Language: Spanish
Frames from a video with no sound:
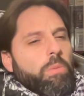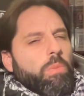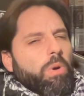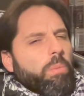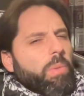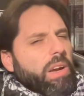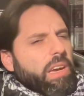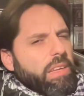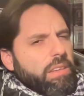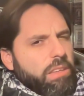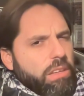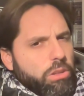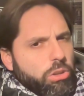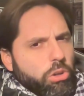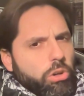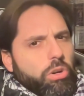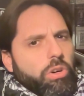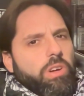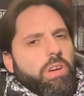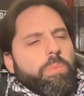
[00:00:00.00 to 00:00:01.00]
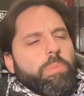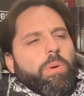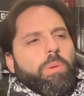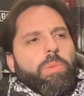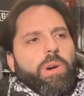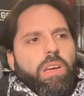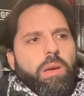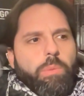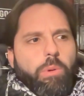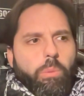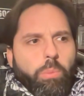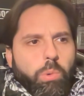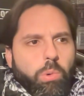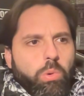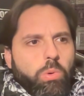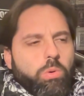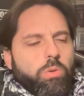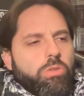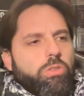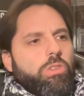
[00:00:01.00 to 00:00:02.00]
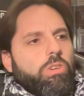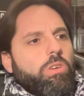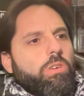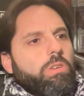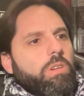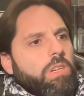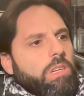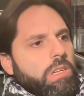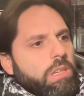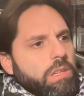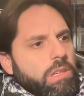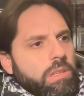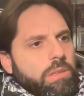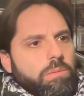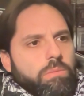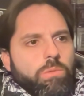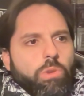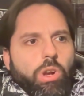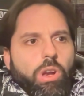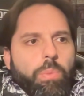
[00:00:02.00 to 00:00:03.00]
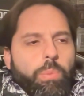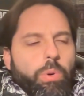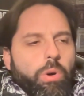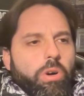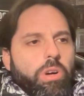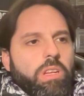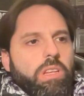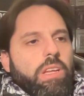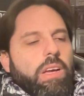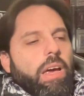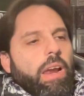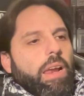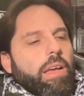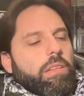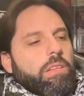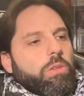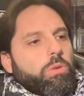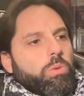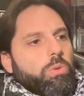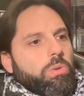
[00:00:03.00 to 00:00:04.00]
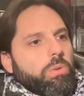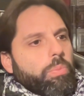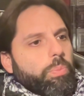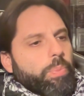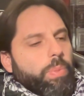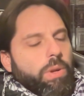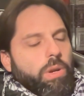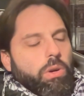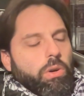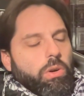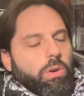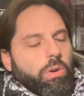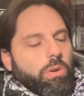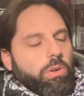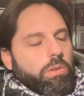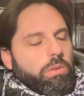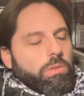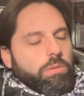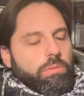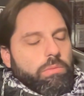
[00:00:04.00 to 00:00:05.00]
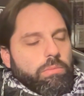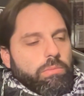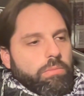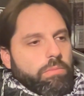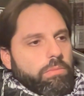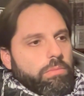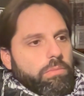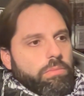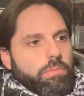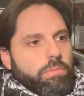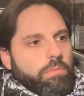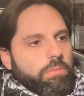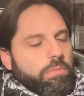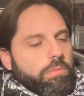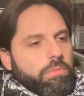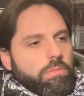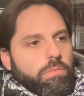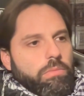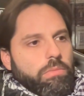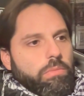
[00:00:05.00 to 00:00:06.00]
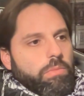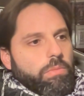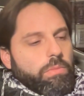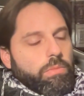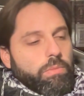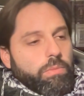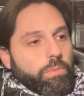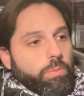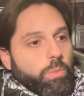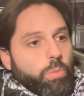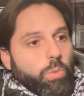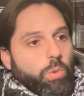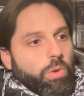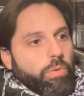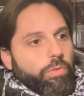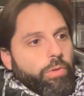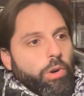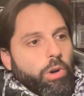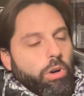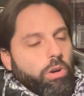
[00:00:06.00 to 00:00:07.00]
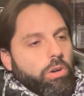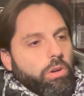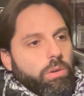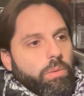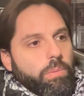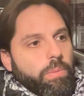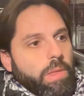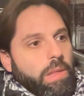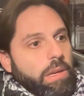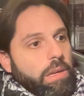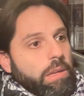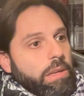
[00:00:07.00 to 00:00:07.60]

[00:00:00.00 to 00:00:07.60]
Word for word: Por más que intentó, ¿eh? por más que propuso, no le puedo criticar la actitud, pero muy flojo.